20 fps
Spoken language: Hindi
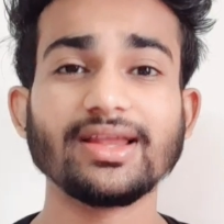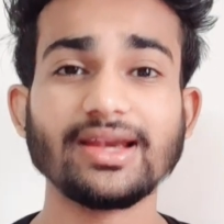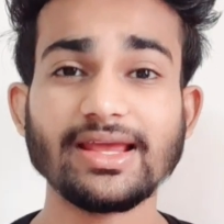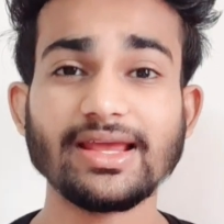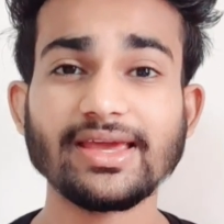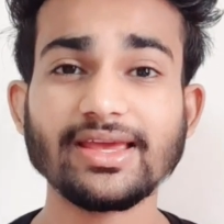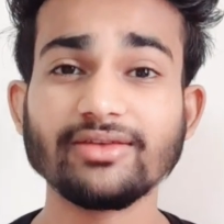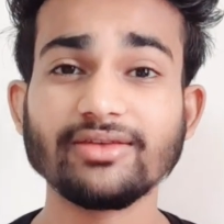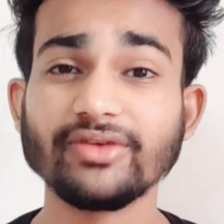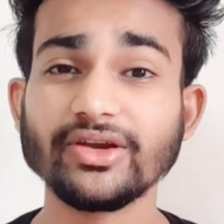
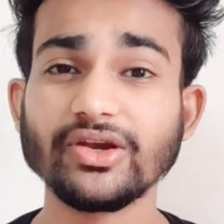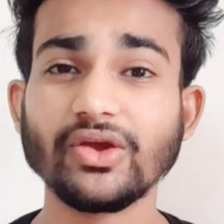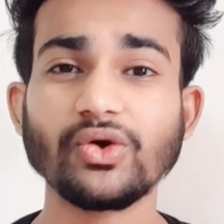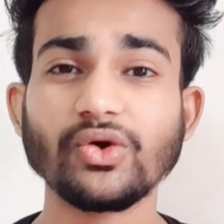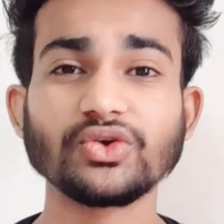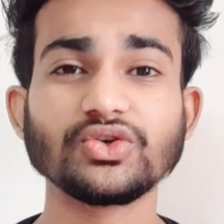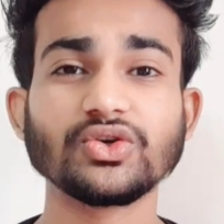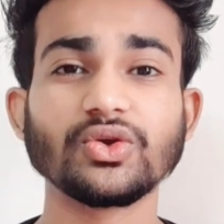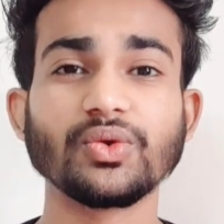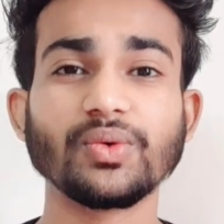लेकिन वीडियो
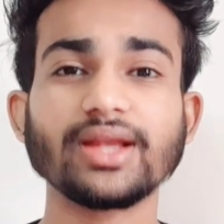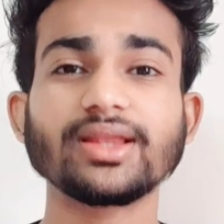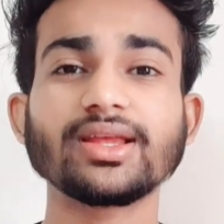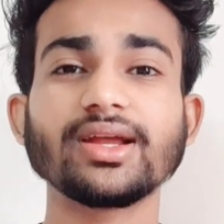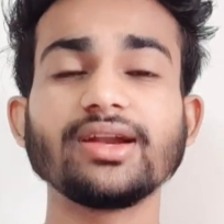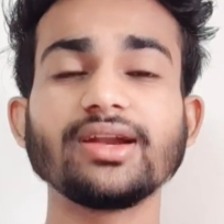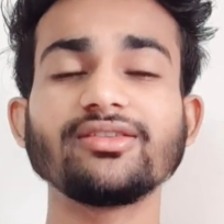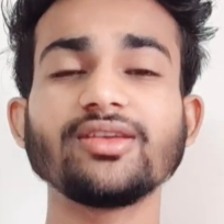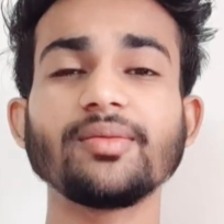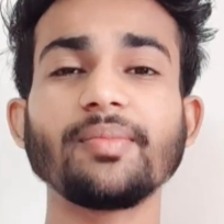को शुरुआत
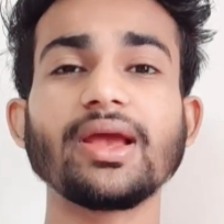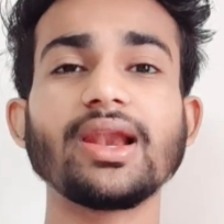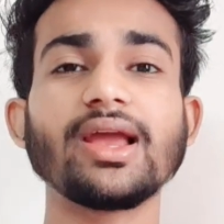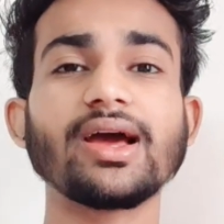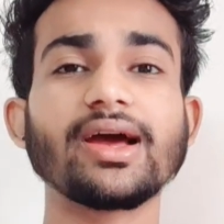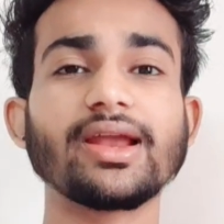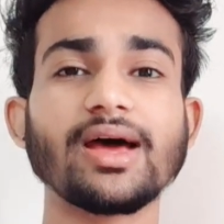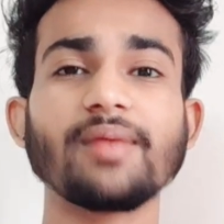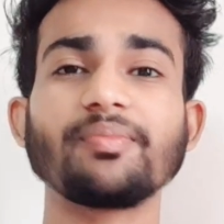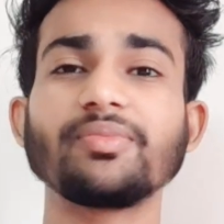करने से पहले
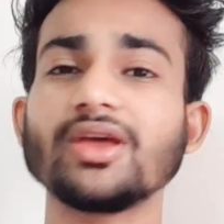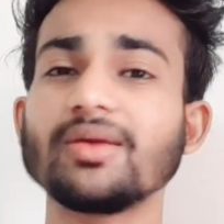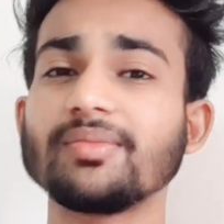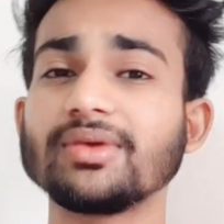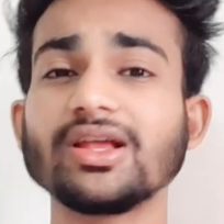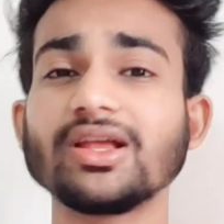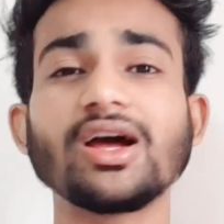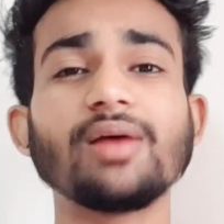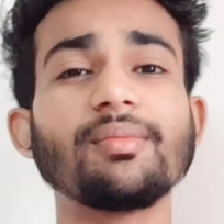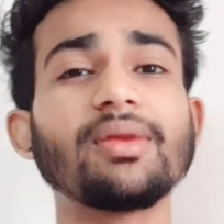अगर आपने
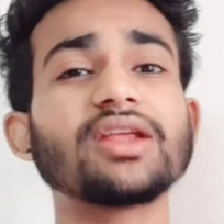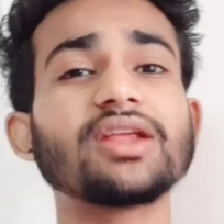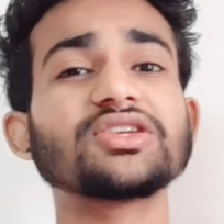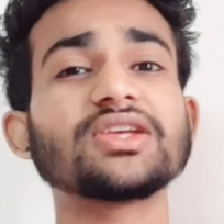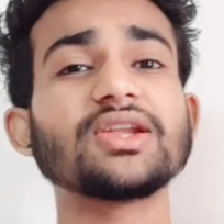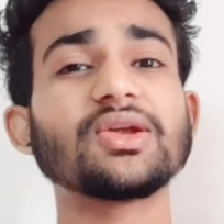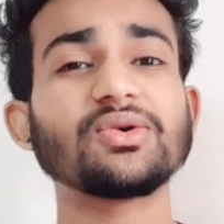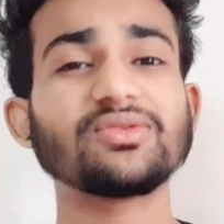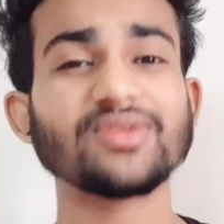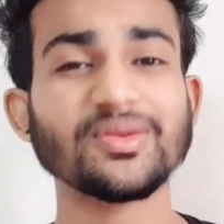अभी तक हमारे
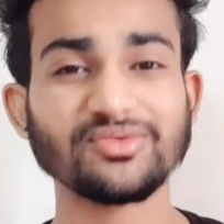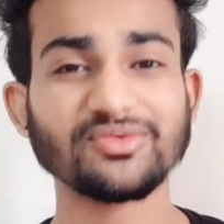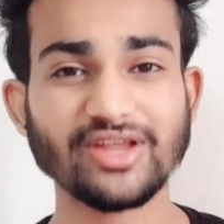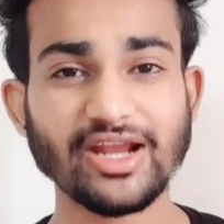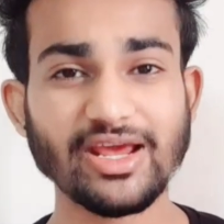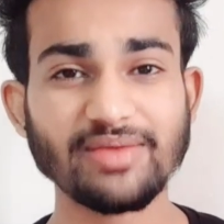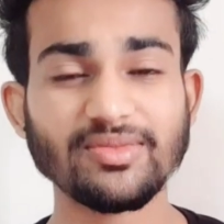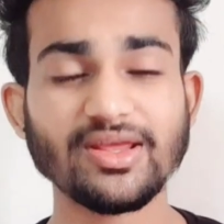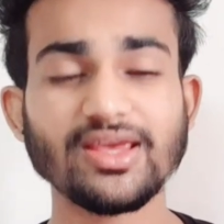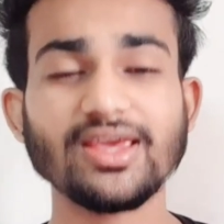चैनल को
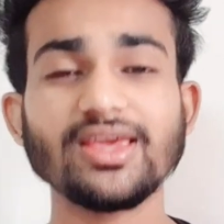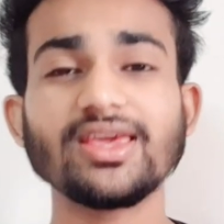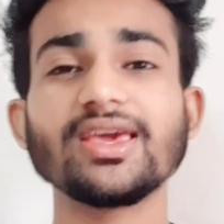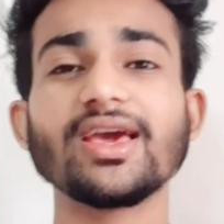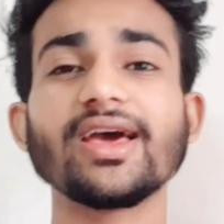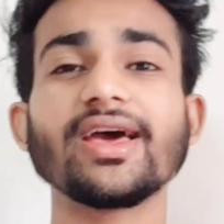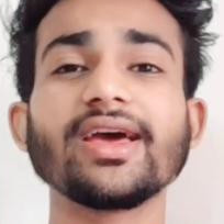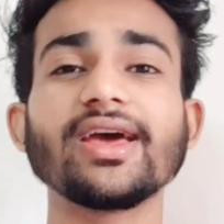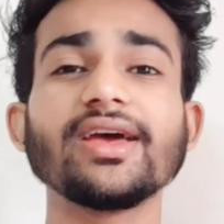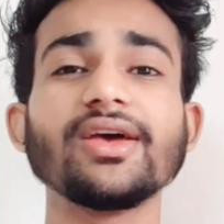सब्सक्राइब नहीं
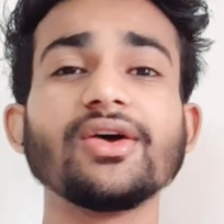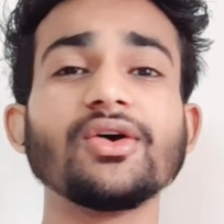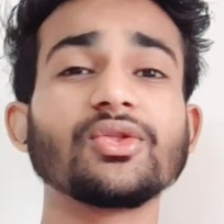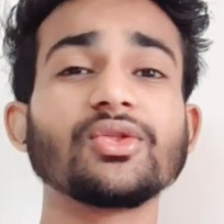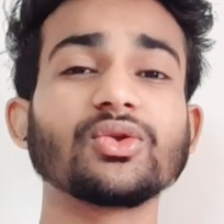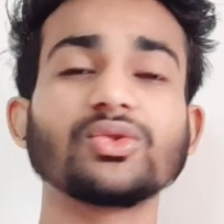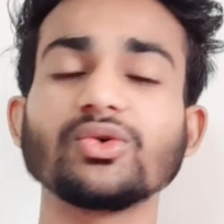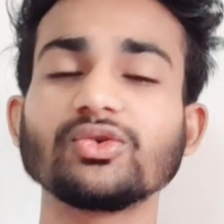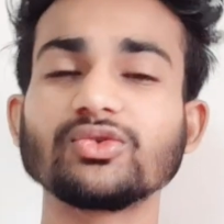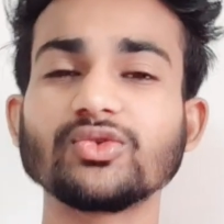किया है
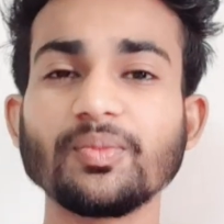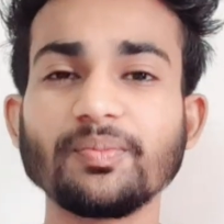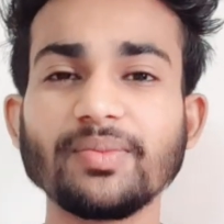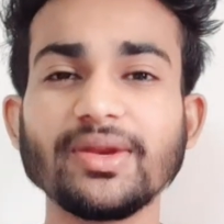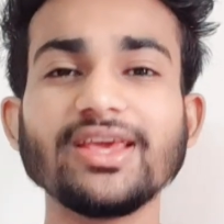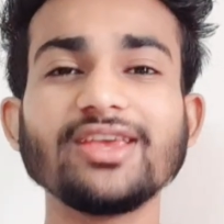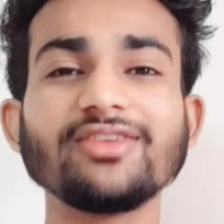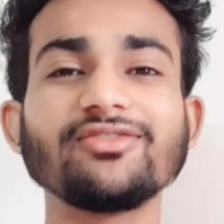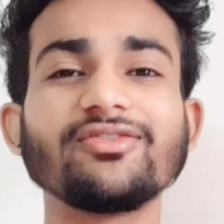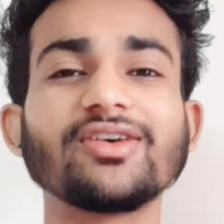तो दोस्तों
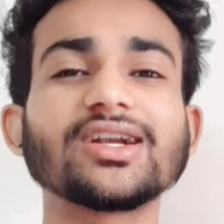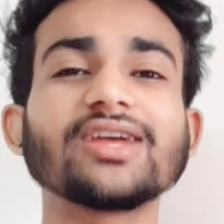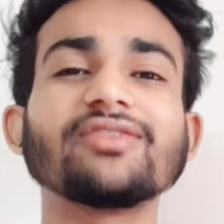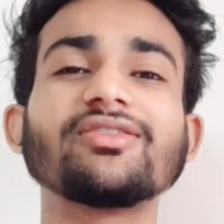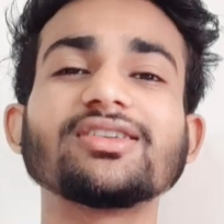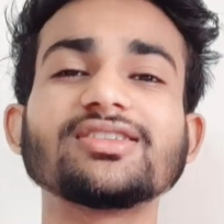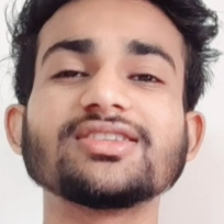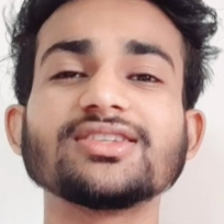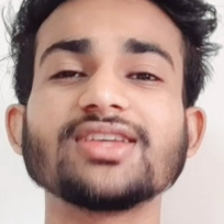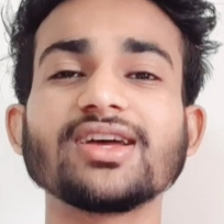प्लीज
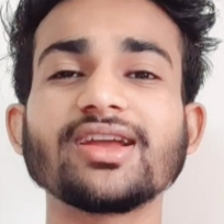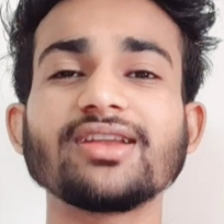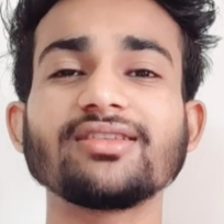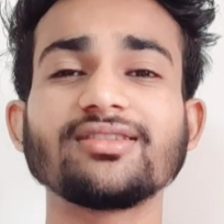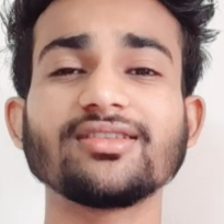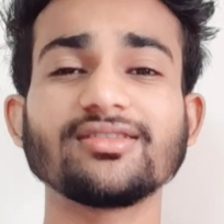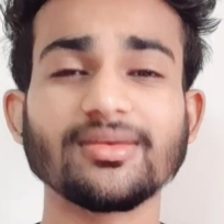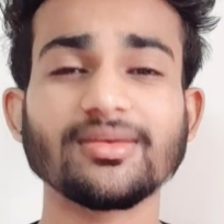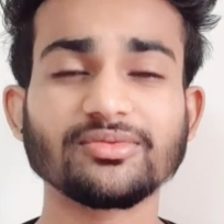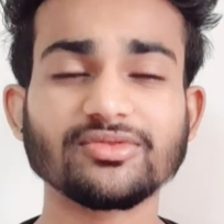फटाफट से जाकर
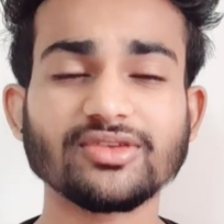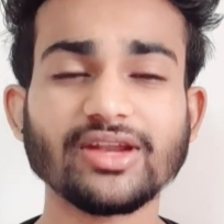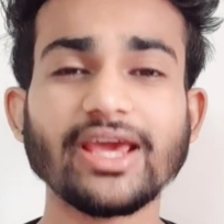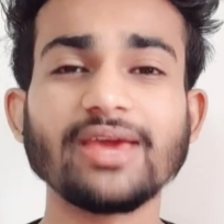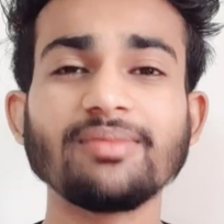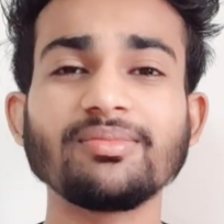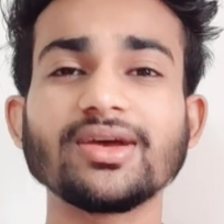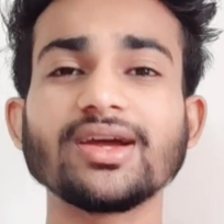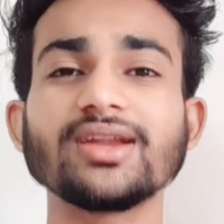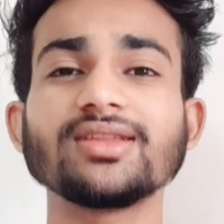इसे
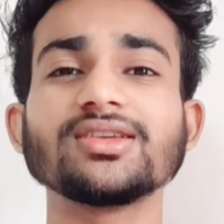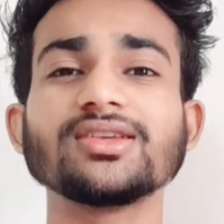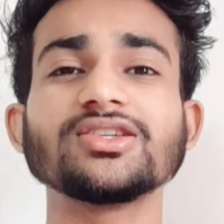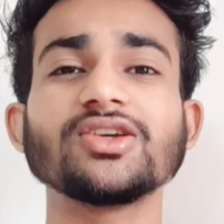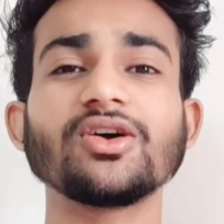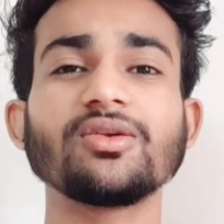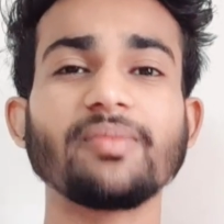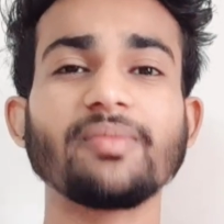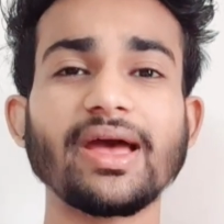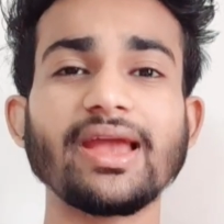सब्सक्राइब कर
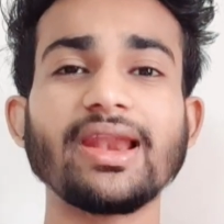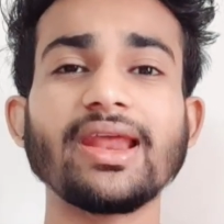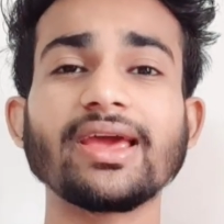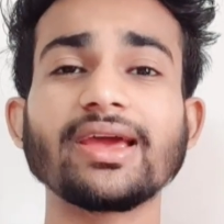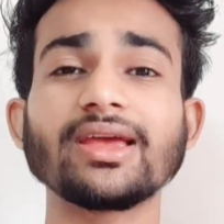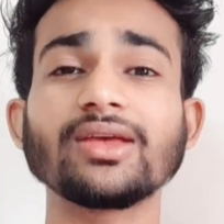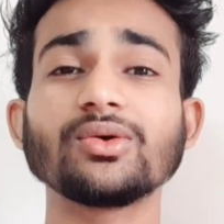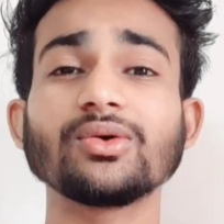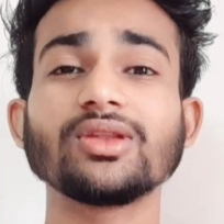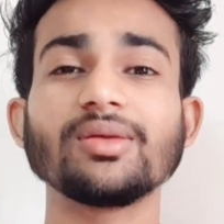दीजिए और बेल
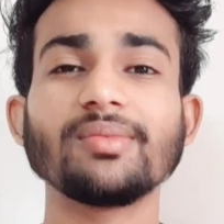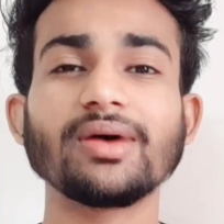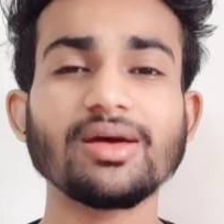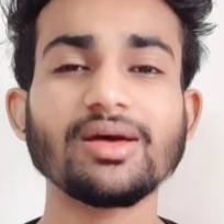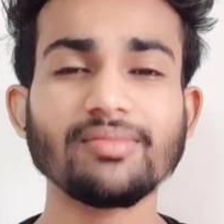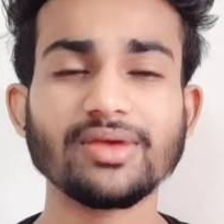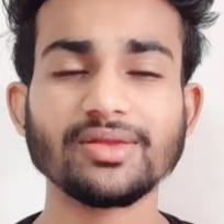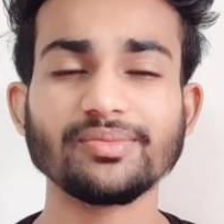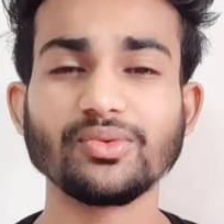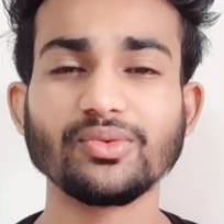आइकन को
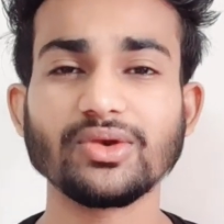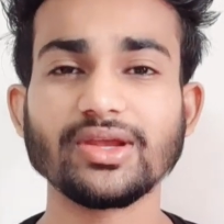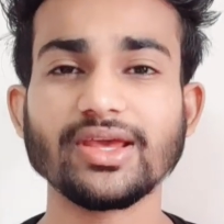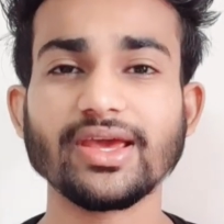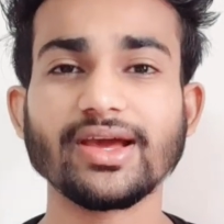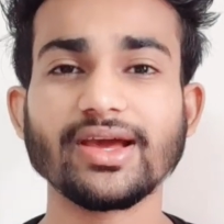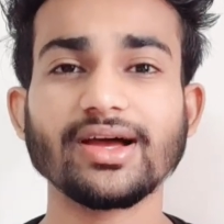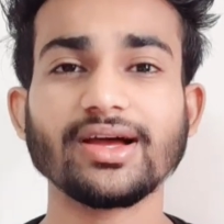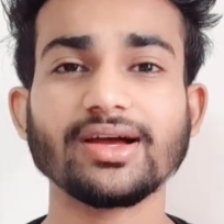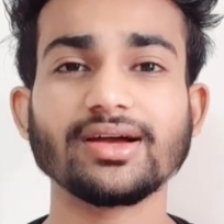दबाना मत
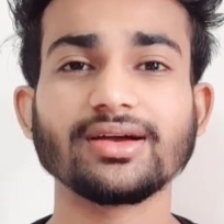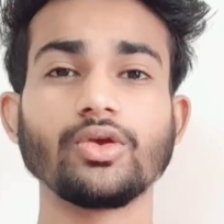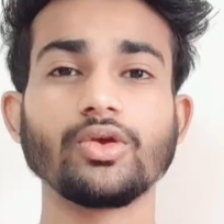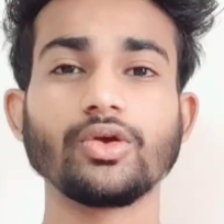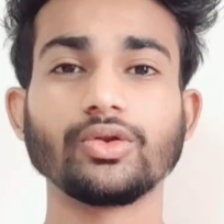भूलिएगा